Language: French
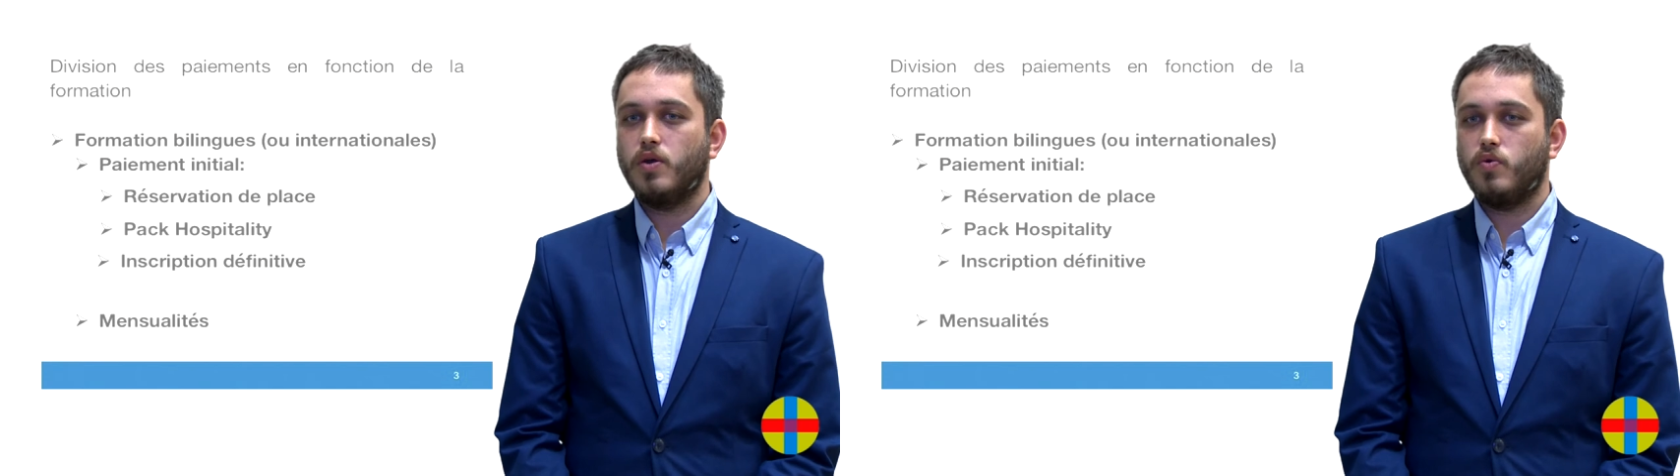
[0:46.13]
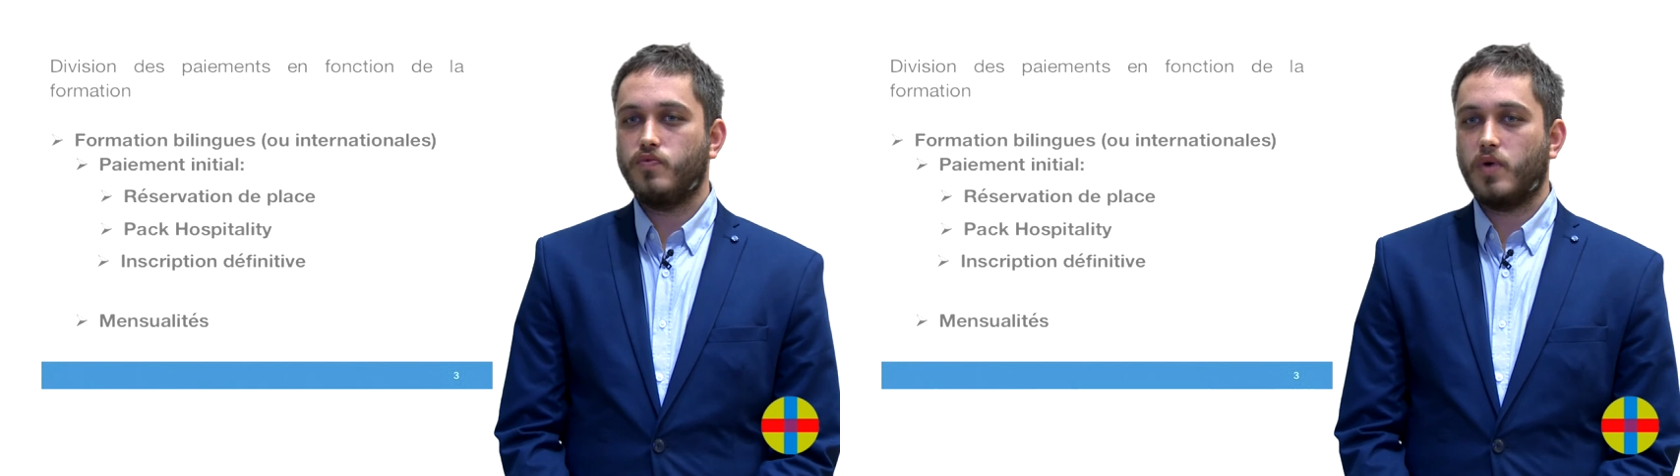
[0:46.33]

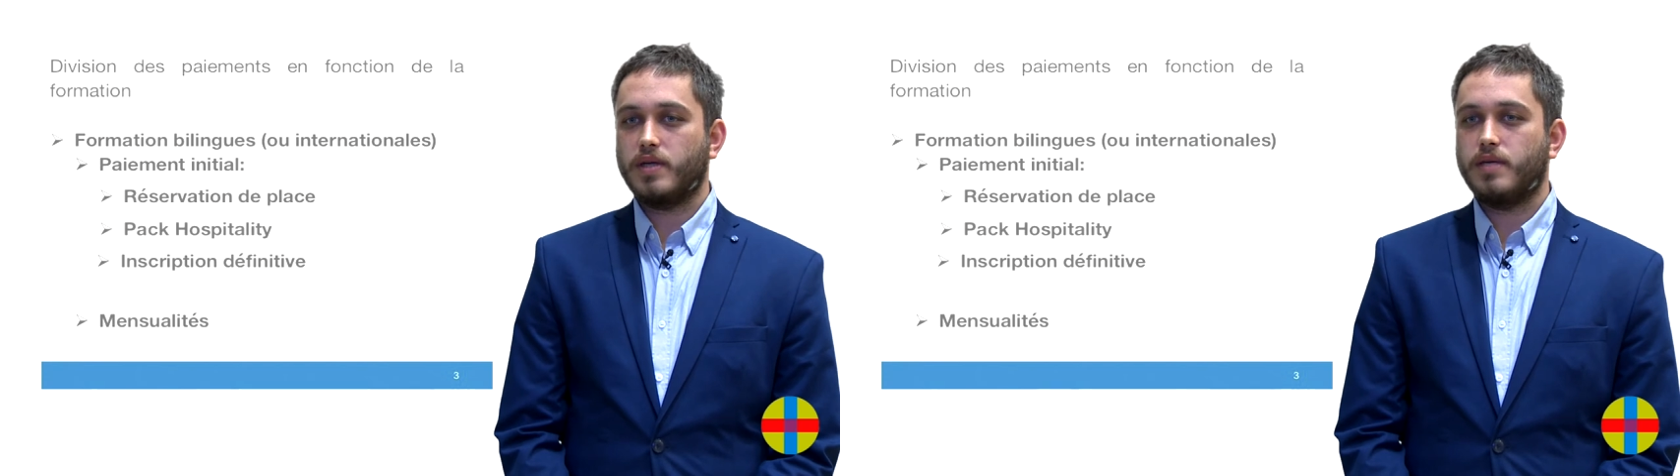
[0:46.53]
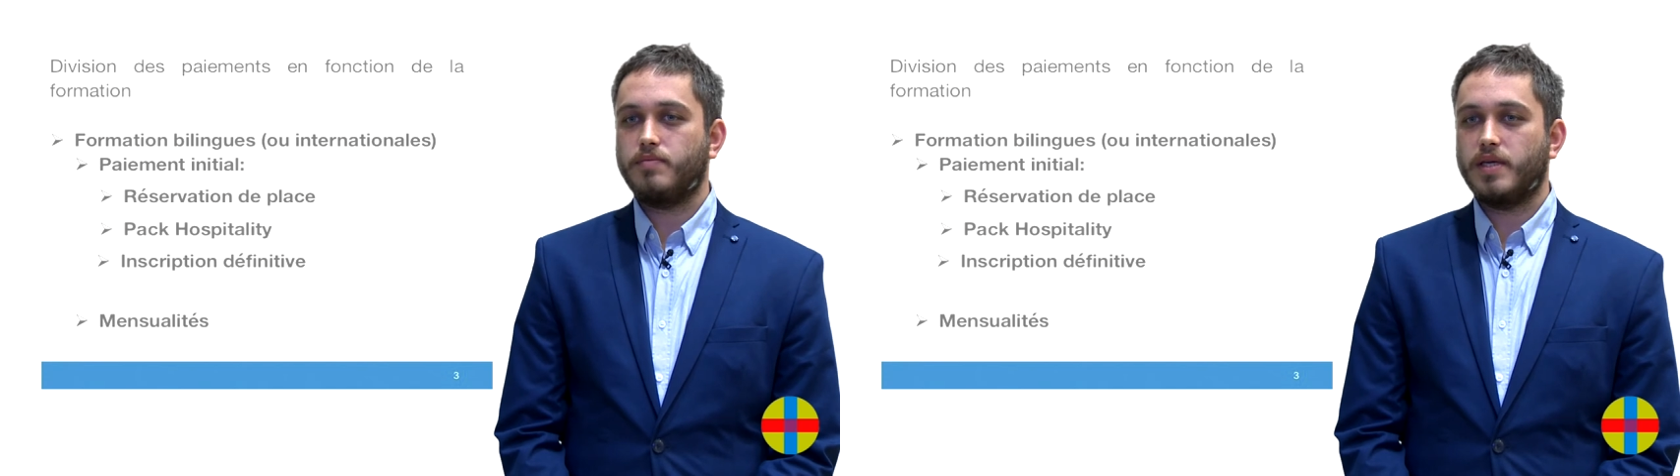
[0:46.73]
une fois
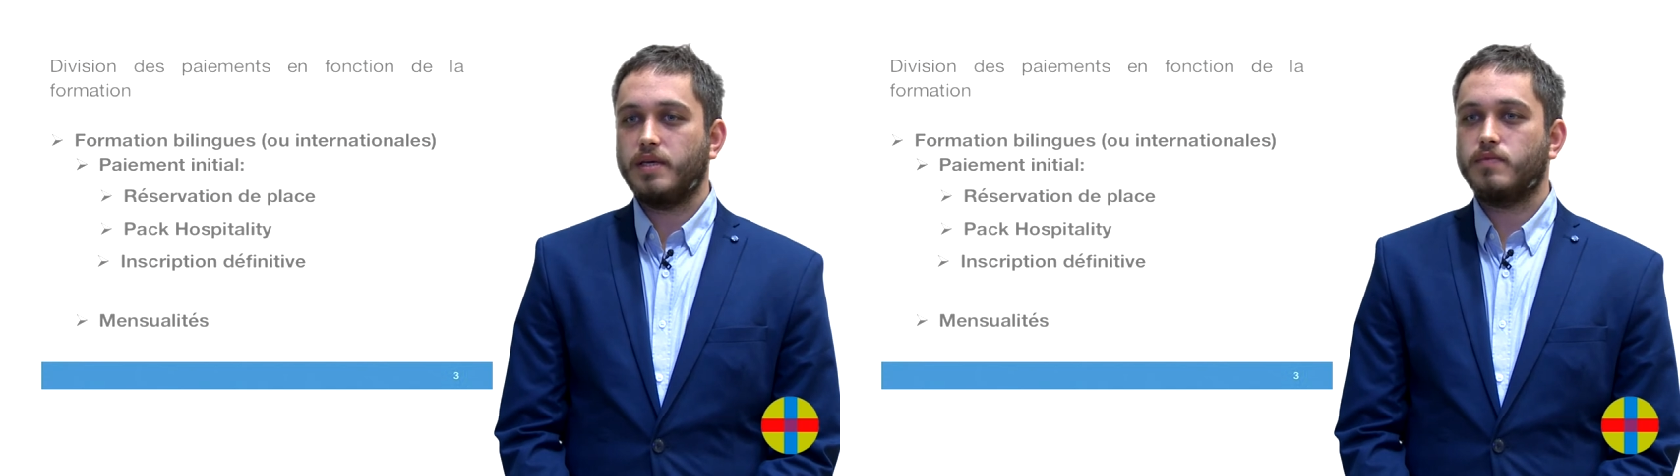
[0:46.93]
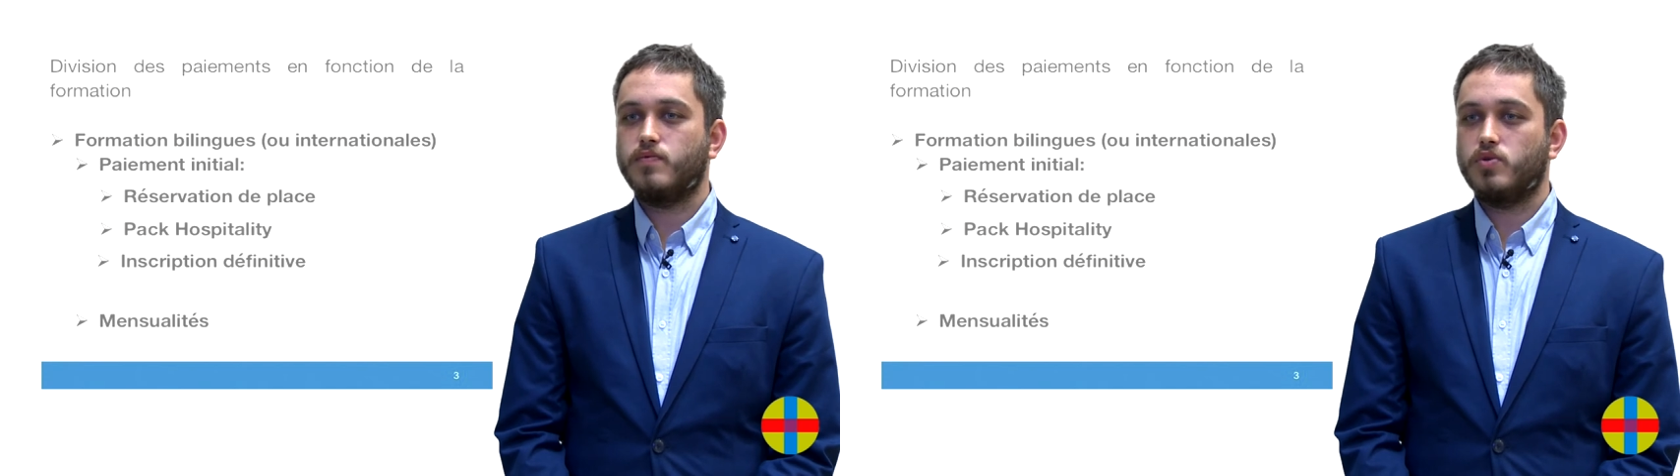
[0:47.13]

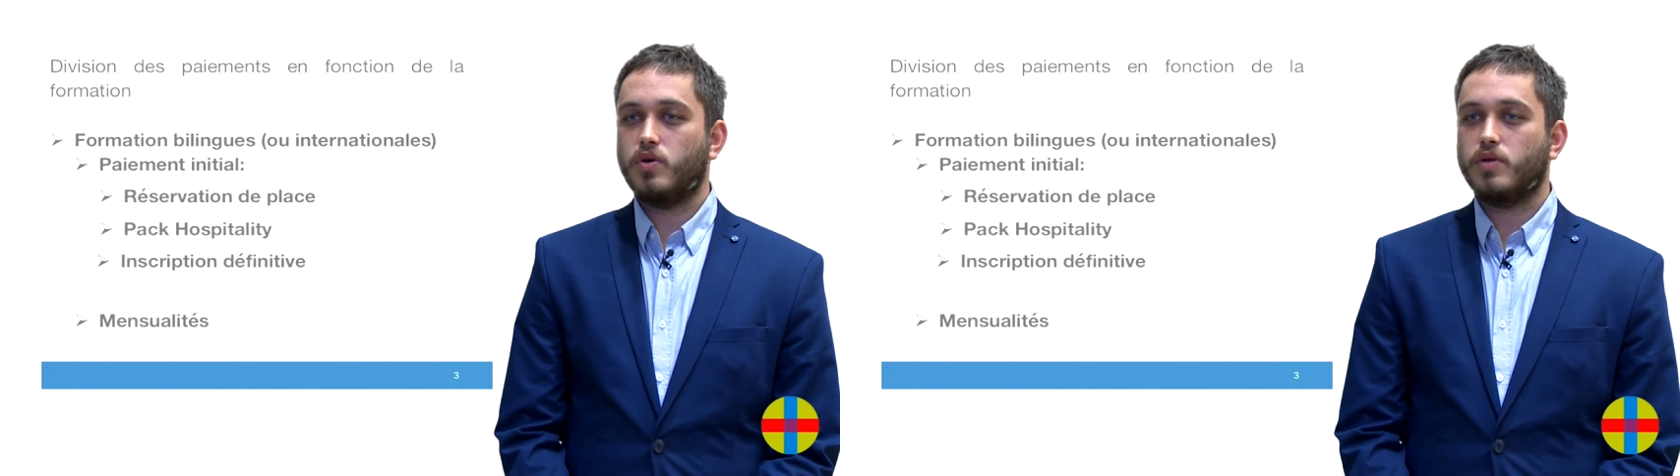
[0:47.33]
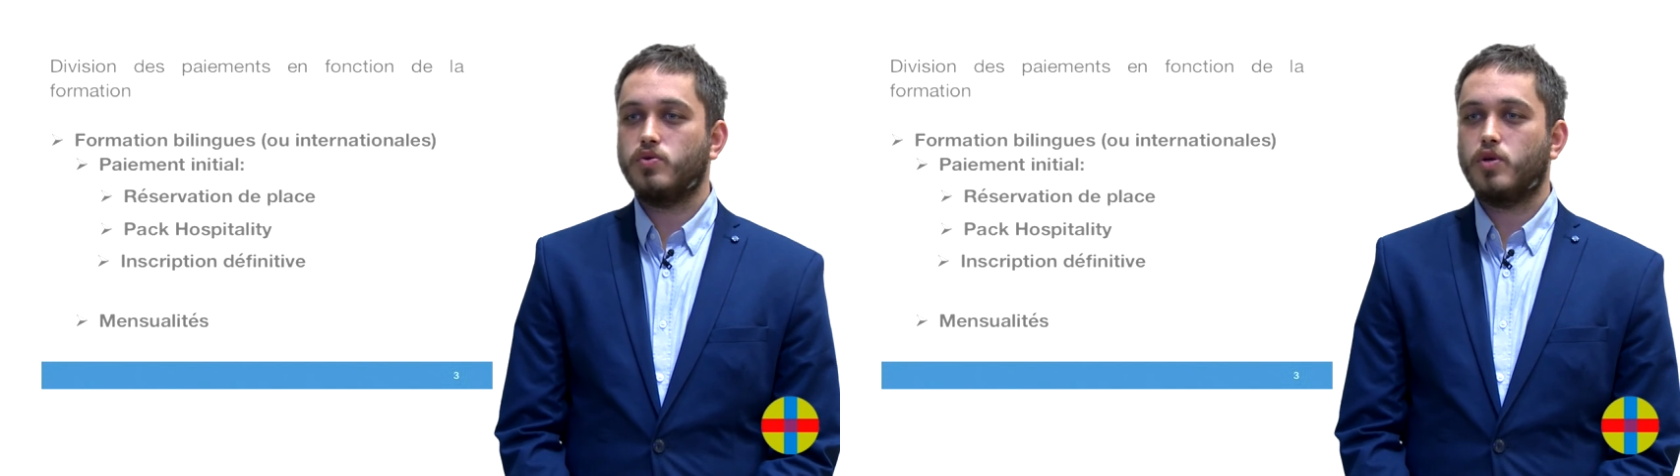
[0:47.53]
accepté, vous
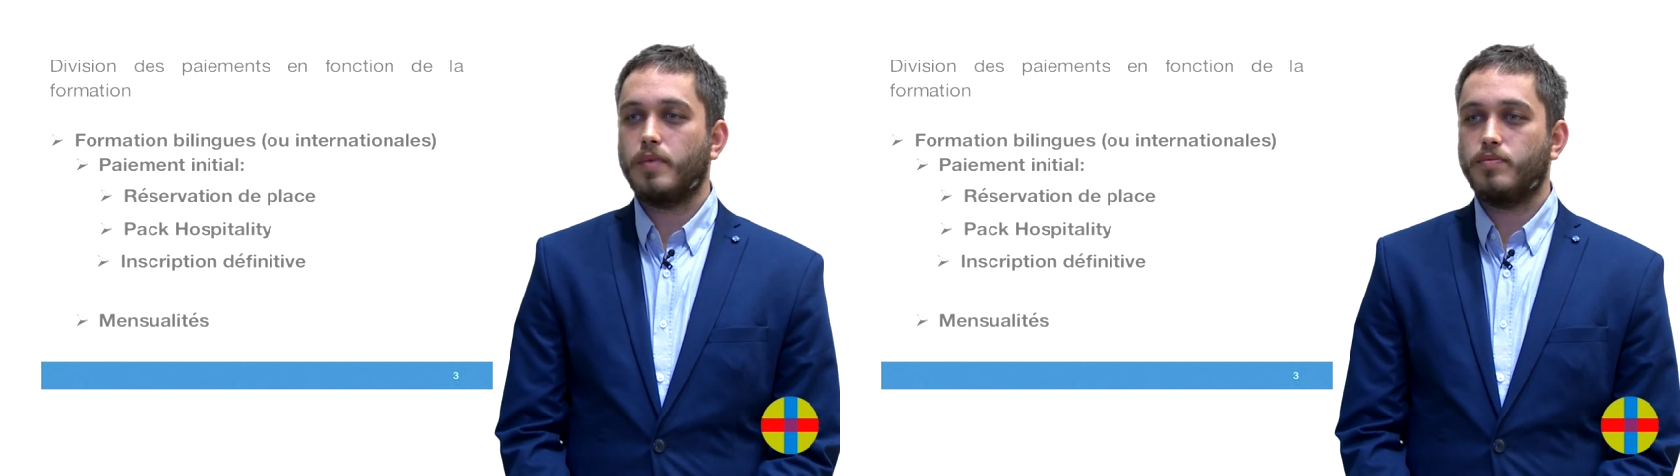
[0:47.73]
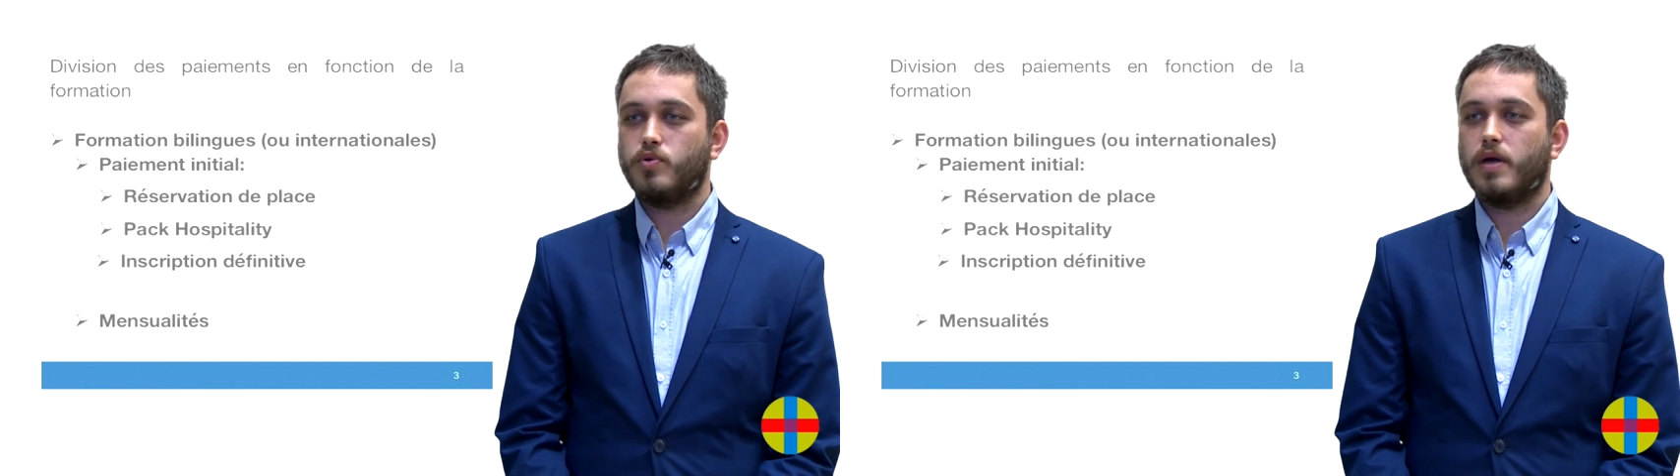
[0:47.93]
aurez une semaine pour